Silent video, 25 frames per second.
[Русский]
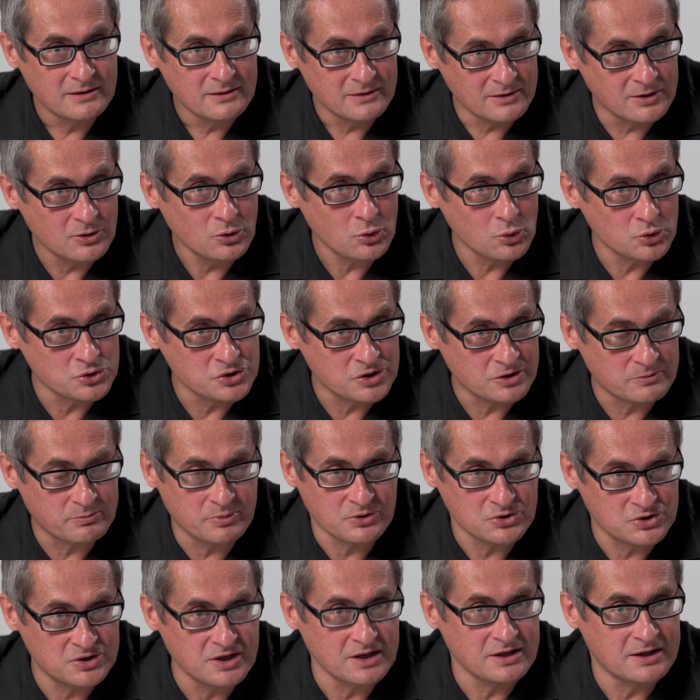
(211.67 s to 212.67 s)
не хочет,
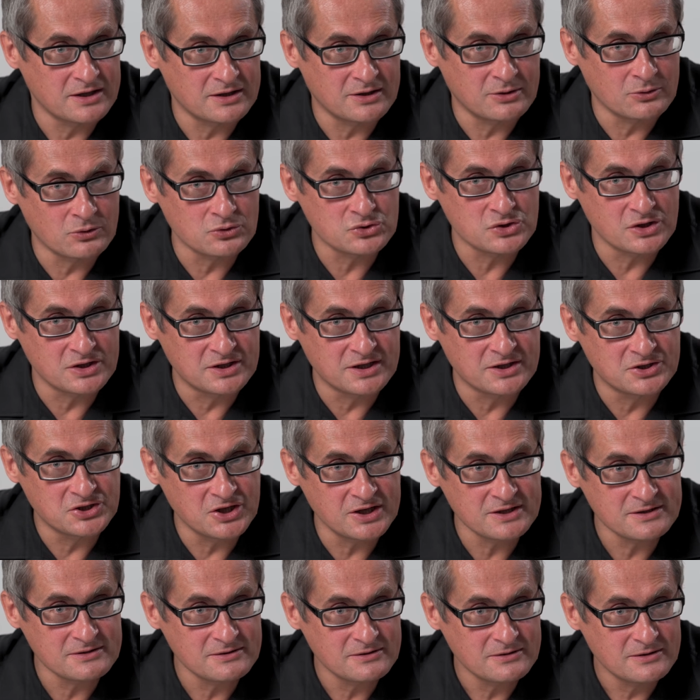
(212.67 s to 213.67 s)
потому что деньги-то нужны
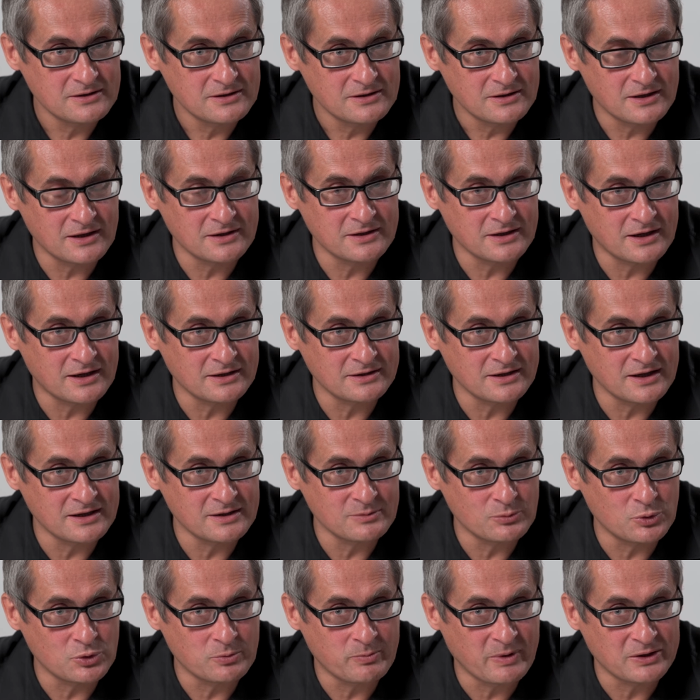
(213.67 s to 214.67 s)
сейчас, а не
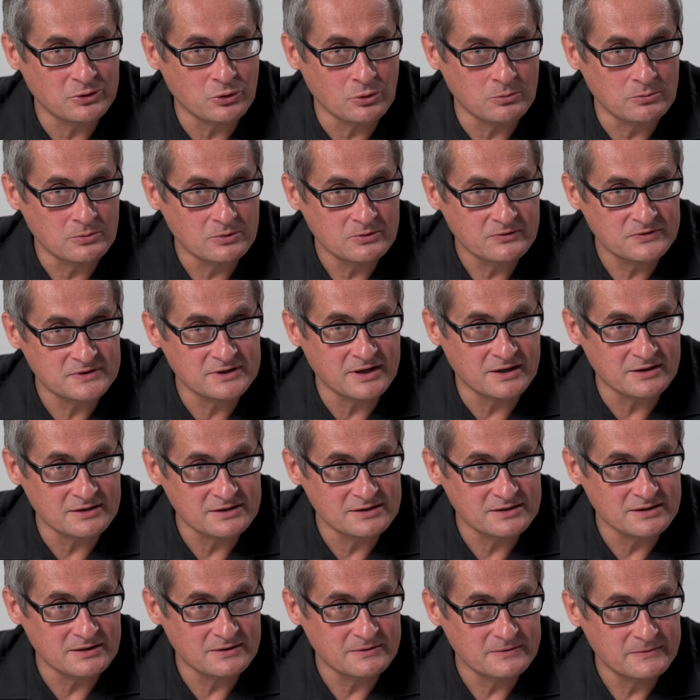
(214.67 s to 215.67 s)
когда-нибудь потом, в
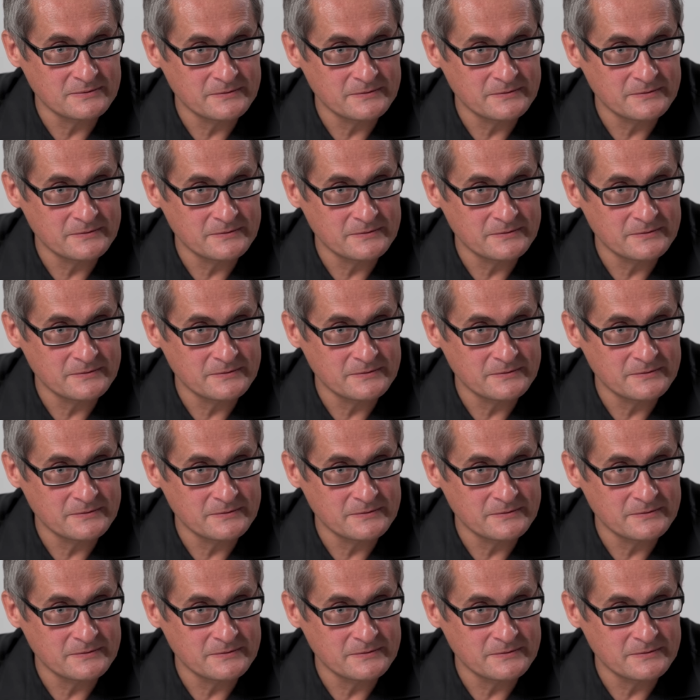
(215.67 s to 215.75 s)
старости.